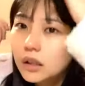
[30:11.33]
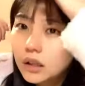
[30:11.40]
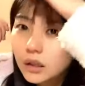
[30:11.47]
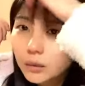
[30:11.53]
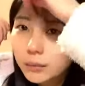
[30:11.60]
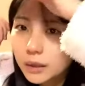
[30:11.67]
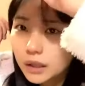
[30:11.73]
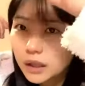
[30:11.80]
あ
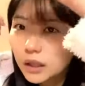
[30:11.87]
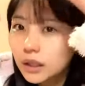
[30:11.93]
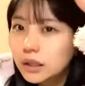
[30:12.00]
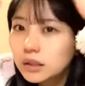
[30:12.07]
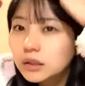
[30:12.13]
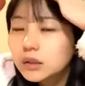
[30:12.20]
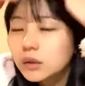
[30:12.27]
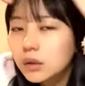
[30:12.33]
の
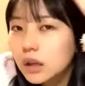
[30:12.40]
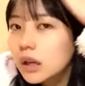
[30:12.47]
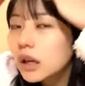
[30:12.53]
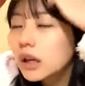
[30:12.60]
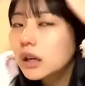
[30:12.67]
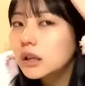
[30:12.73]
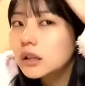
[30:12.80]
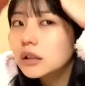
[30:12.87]
バニラアイスと
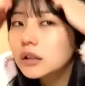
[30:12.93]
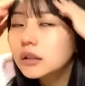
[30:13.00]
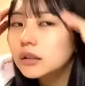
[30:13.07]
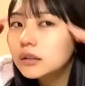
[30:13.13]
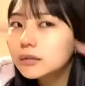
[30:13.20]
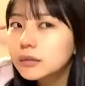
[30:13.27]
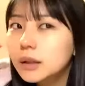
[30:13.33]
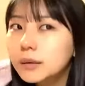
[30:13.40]
か
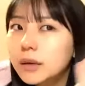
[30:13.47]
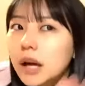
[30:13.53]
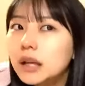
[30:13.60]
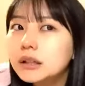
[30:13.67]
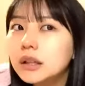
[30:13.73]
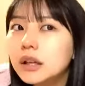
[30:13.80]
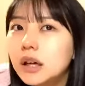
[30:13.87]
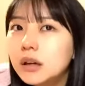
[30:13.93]
な
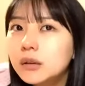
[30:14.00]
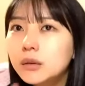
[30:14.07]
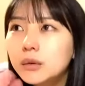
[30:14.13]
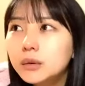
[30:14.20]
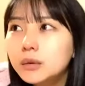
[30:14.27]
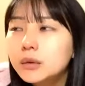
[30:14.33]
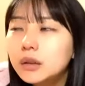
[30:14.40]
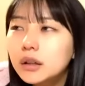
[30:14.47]
ああん
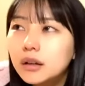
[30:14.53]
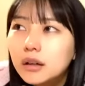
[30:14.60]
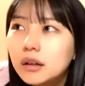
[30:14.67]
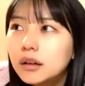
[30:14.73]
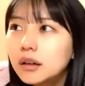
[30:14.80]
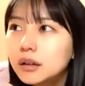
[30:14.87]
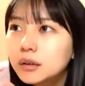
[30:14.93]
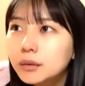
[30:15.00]
こと
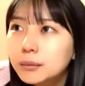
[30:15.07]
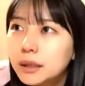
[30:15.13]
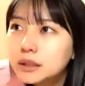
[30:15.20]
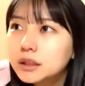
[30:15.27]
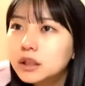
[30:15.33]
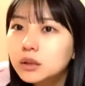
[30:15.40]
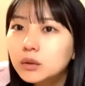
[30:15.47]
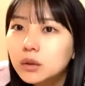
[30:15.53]
かあと
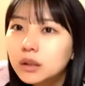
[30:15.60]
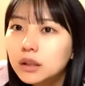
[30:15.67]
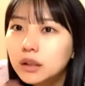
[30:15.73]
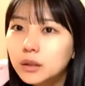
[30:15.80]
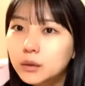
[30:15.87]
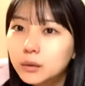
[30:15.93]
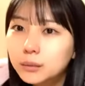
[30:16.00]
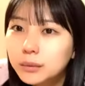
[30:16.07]
抹茶とか
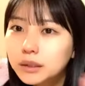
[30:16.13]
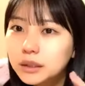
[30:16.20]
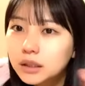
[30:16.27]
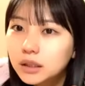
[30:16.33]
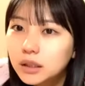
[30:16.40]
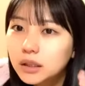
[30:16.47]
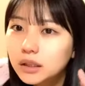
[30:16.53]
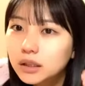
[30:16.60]
でこう混
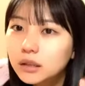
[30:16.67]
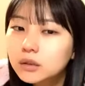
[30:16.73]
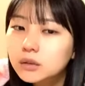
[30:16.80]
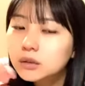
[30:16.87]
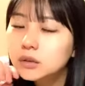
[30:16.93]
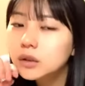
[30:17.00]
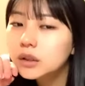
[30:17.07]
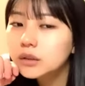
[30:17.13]
ぜてで
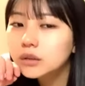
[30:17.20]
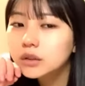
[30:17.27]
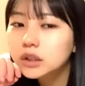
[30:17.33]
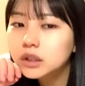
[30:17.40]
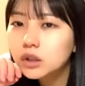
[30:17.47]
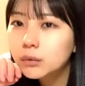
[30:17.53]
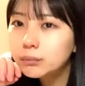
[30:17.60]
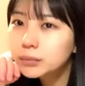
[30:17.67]
その後に
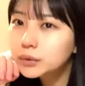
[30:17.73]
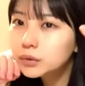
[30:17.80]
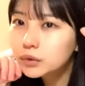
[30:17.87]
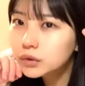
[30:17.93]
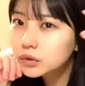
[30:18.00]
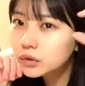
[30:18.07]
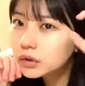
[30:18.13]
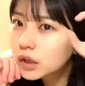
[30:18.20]
シロップ普
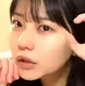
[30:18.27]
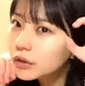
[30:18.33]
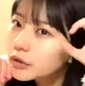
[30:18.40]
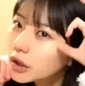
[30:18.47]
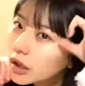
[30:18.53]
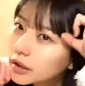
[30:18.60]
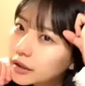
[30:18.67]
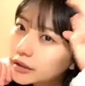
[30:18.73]
通に売ってある
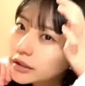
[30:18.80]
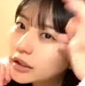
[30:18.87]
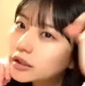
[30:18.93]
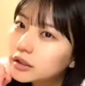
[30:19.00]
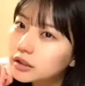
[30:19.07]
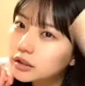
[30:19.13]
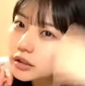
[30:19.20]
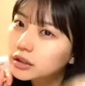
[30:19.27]
やつあ
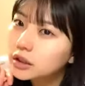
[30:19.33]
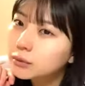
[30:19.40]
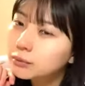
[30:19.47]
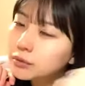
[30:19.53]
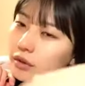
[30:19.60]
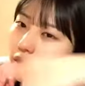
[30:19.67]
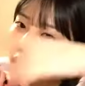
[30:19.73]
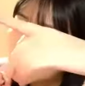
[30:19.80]
るじゃないですか
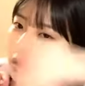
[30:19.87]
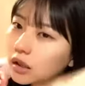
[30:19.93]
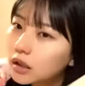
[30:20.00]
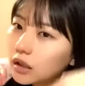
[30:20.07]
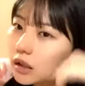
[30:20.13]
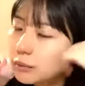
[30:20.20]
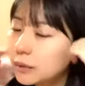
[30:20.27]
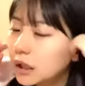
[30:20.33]
シロップ上からか
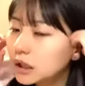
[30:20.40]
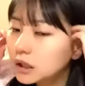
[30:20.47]
けたり、まあ、